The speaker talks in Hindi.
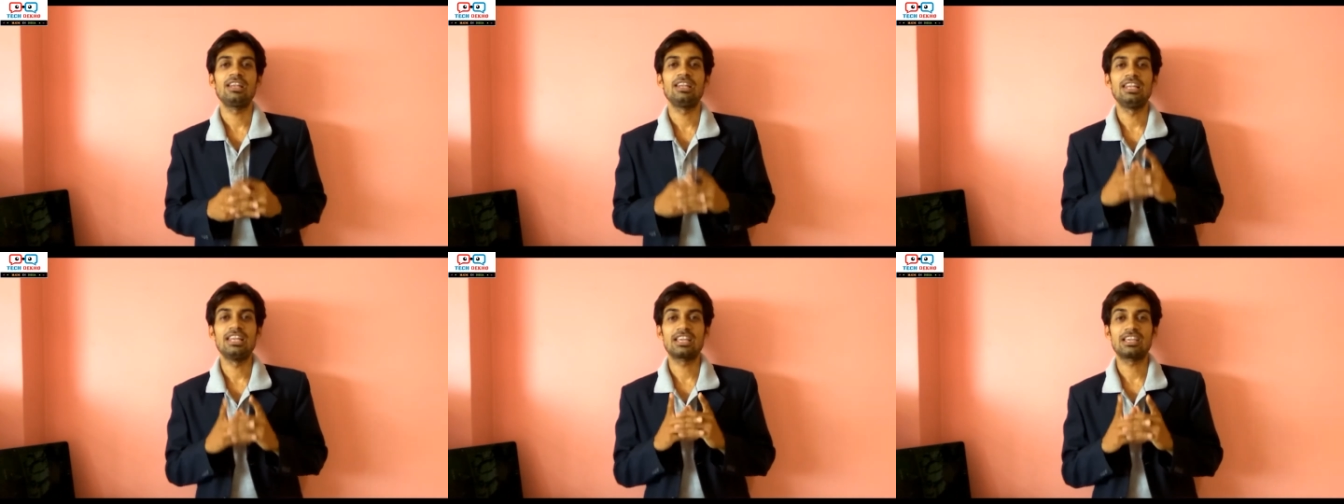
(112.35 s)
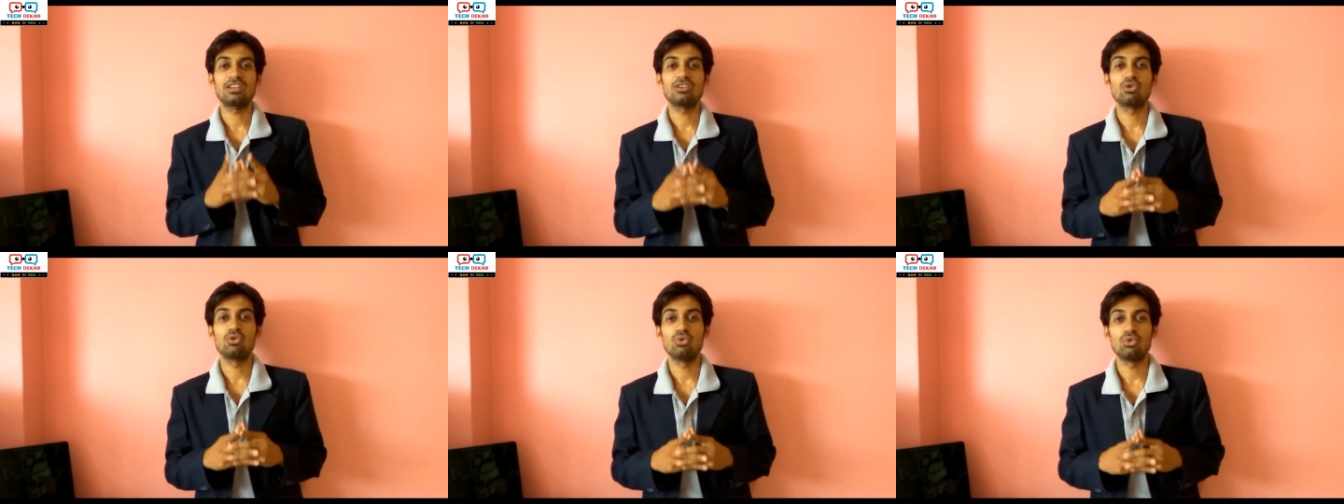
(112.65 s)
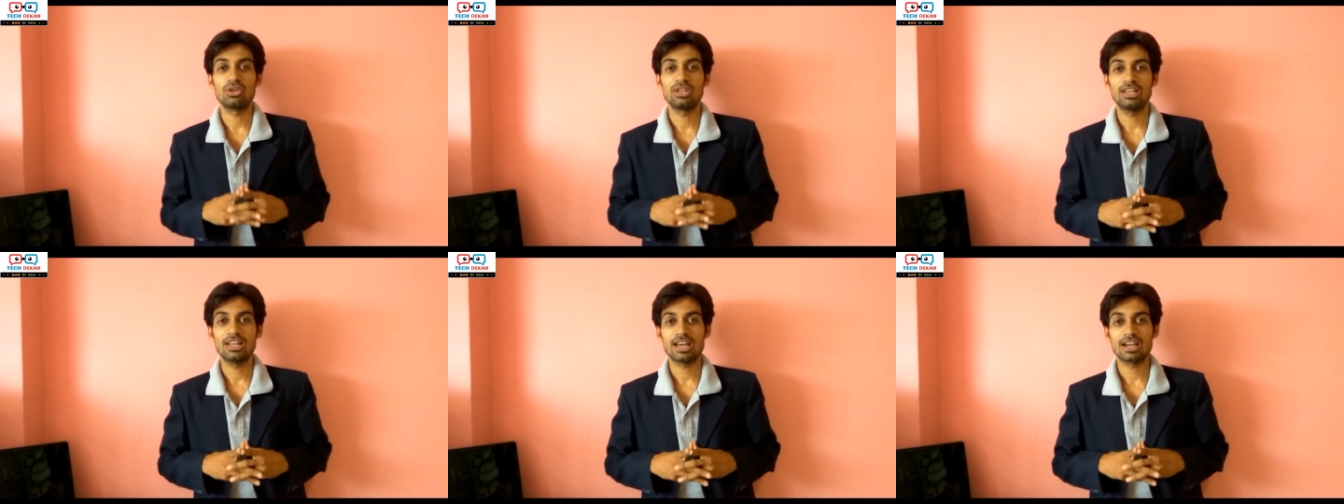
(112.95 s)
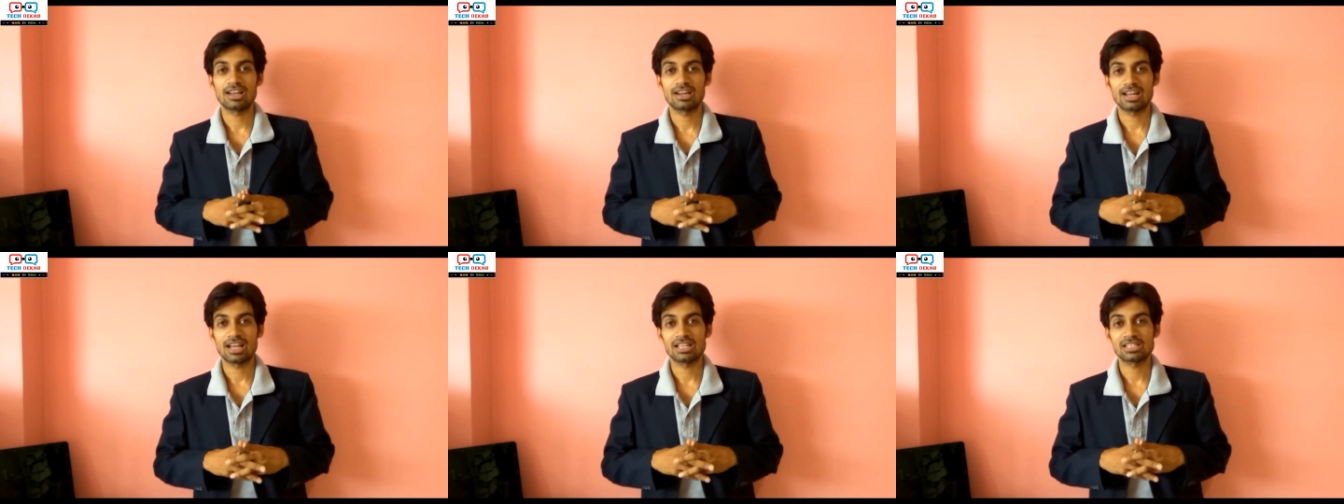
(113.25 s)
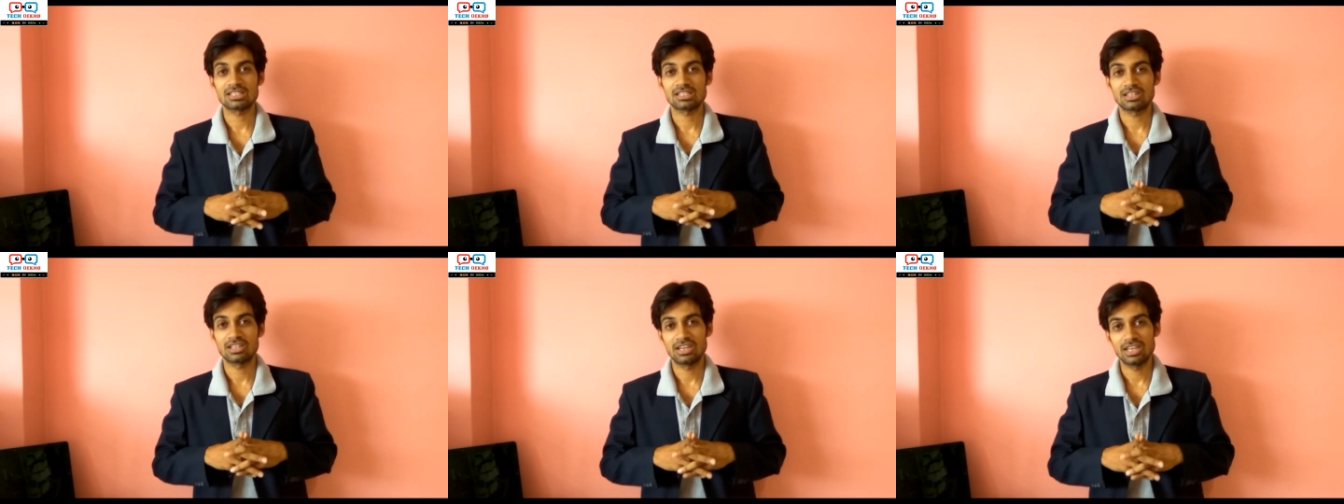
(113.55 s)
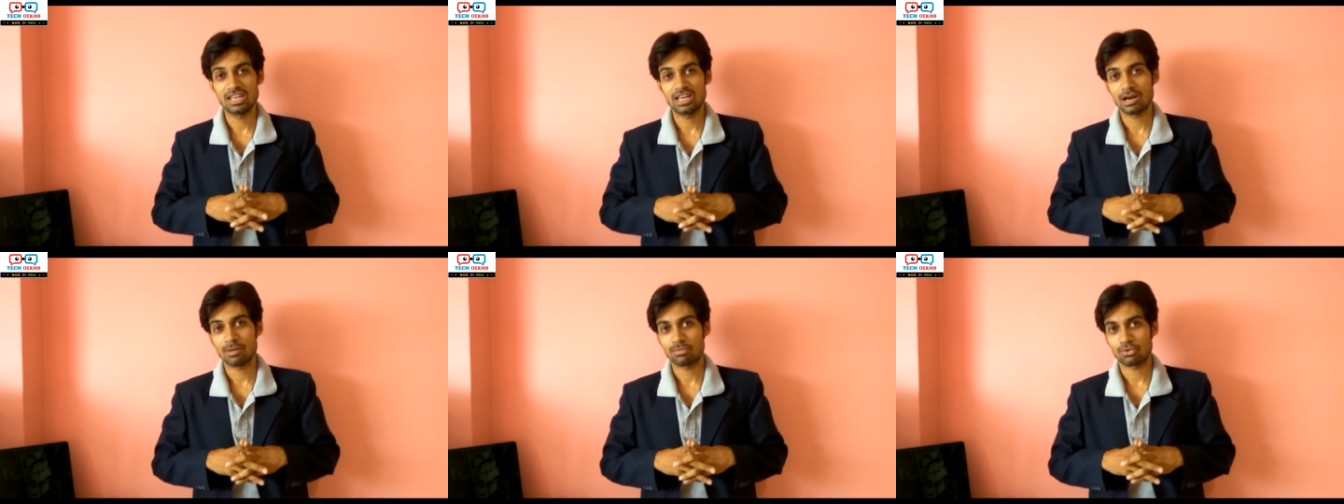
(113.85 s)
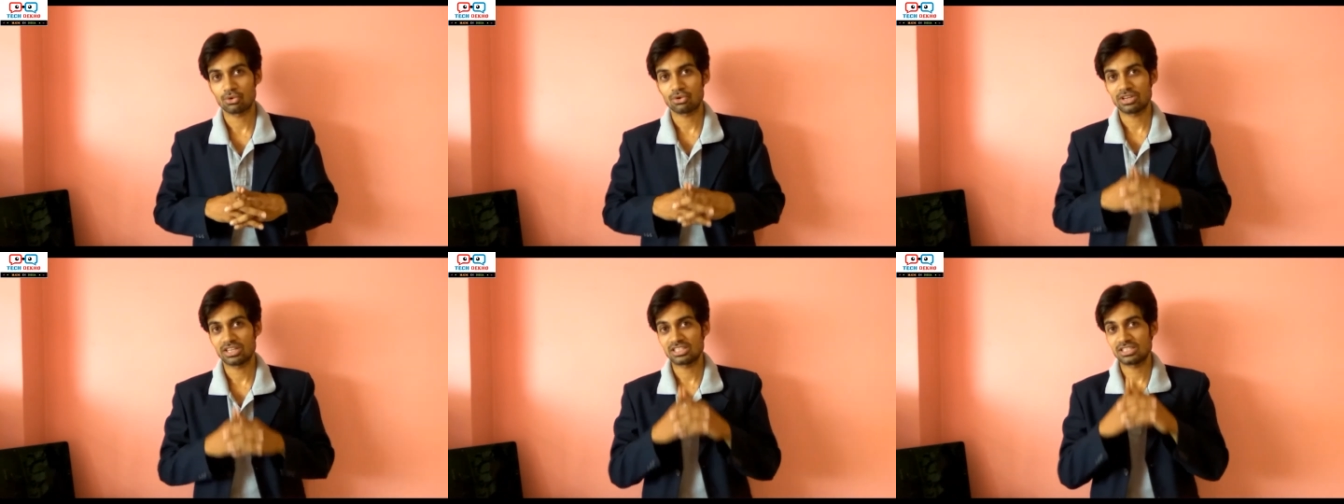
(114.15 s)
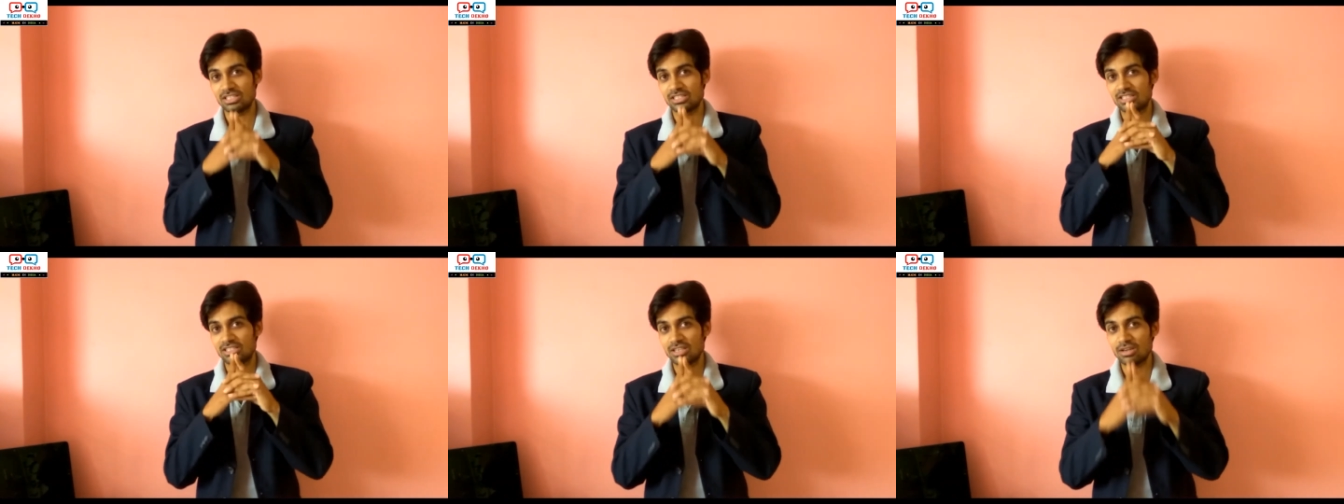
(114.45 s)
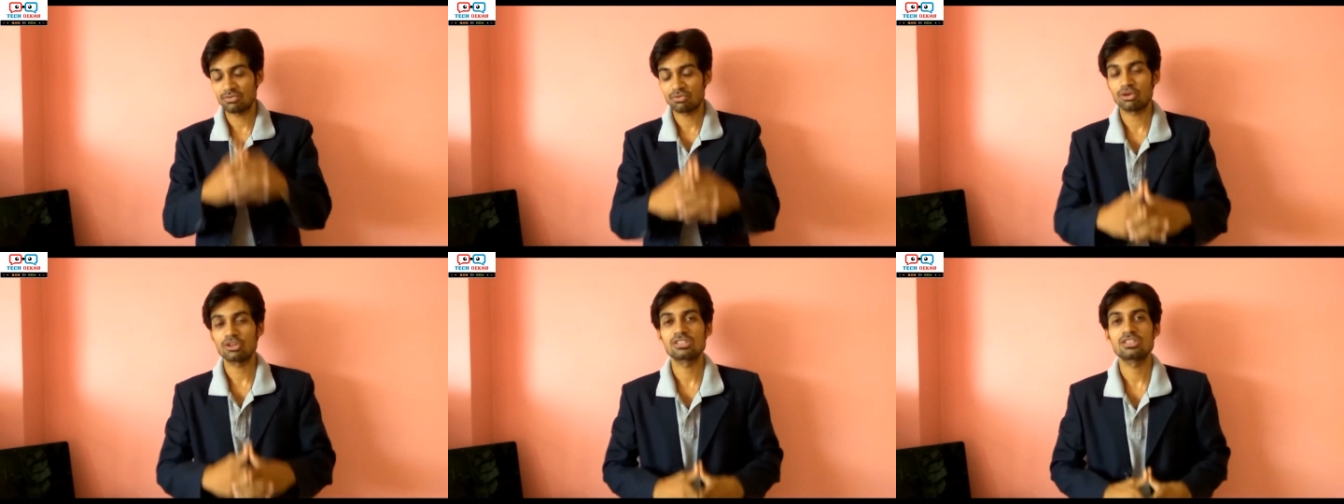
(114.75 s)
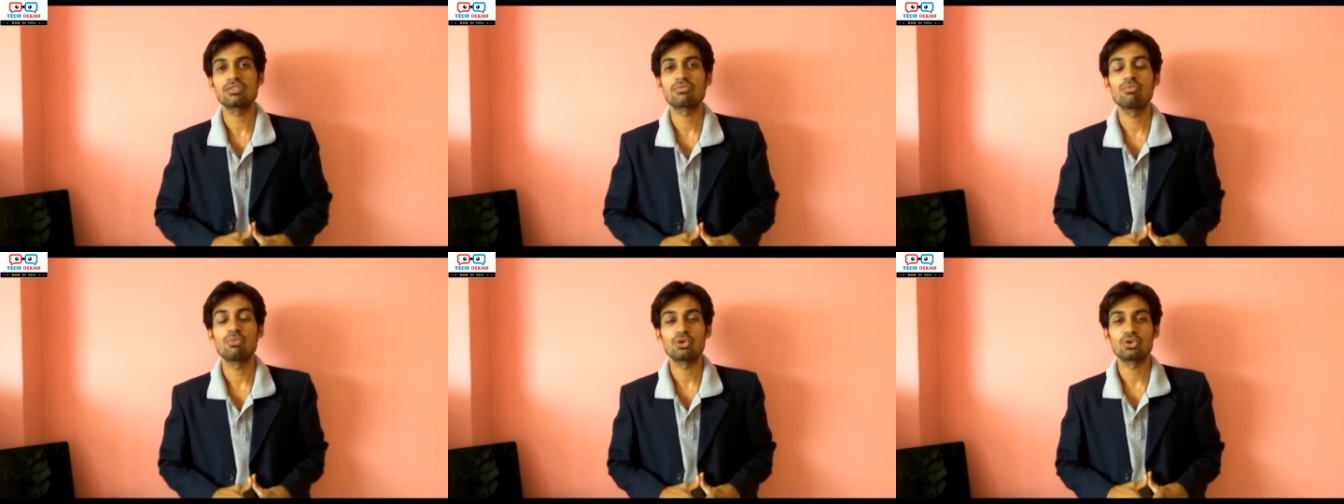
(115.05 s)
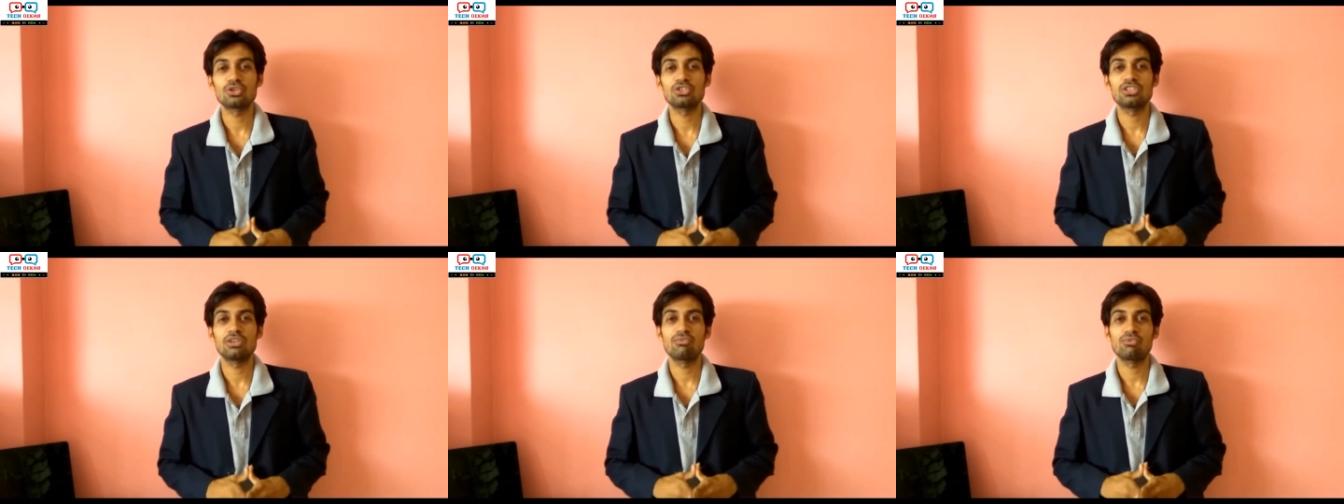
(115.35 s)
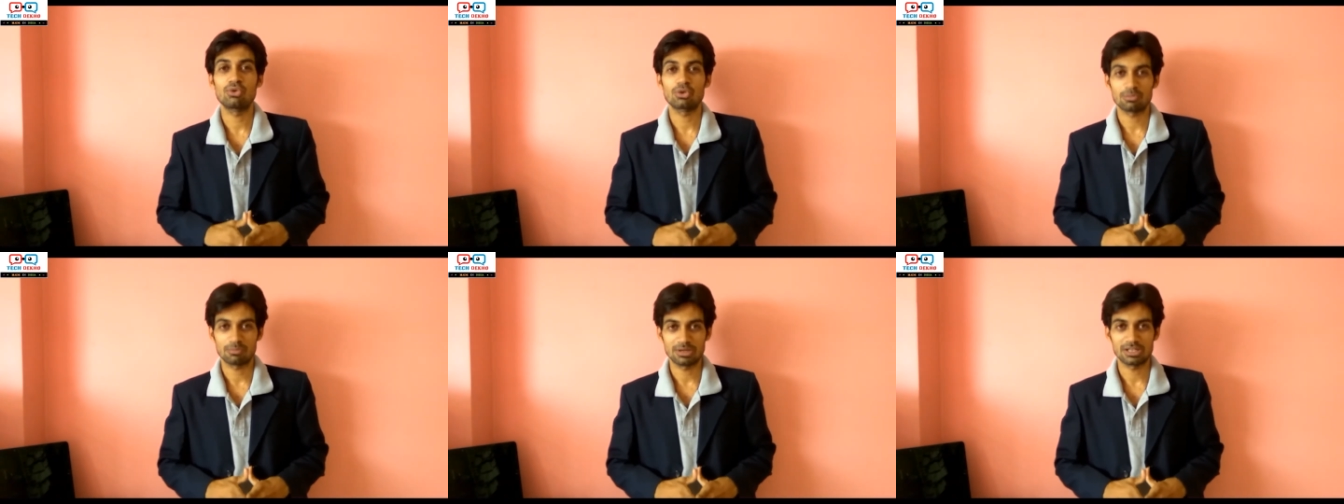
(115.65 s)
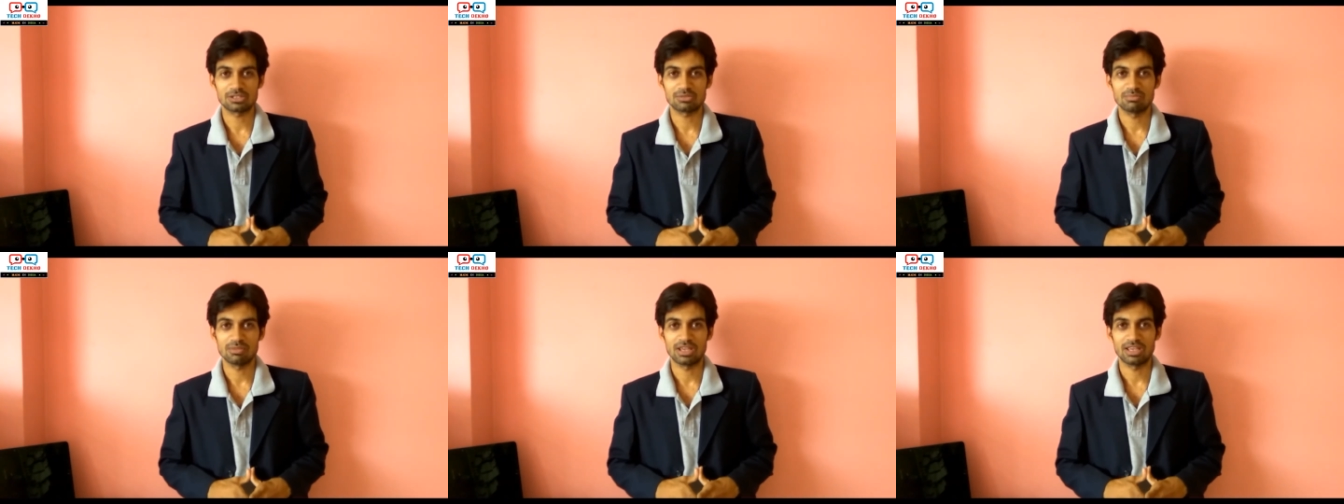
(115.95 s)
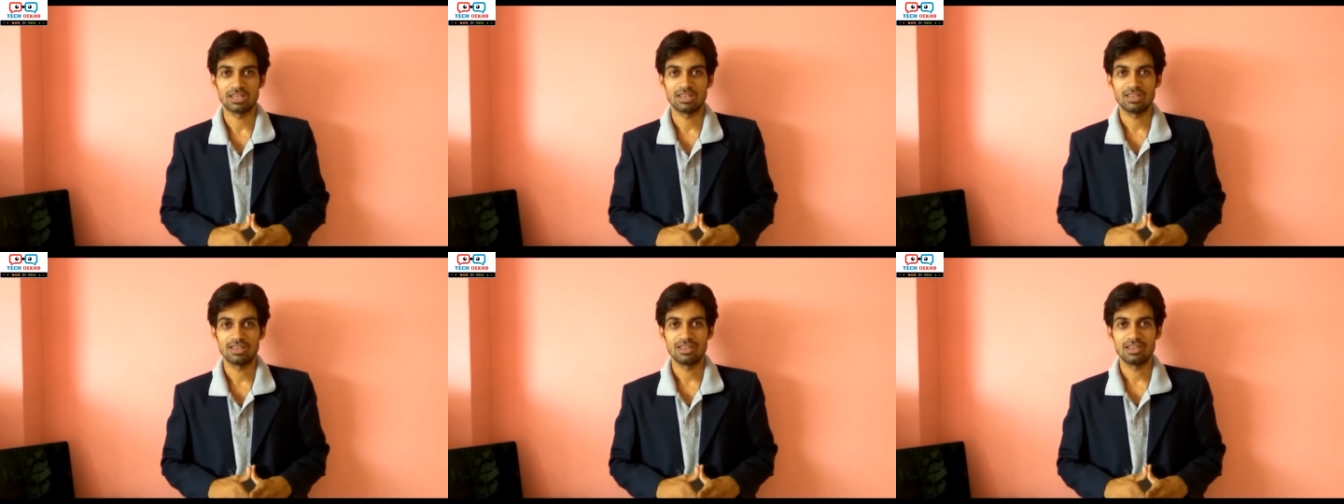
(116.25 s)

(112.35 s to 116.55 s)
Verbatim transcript: लेकिन गोरिला ग्लास थ्री का प्रोटेक्शन सिर्फ और सिर्फ मोटो जी फोर प्लस में है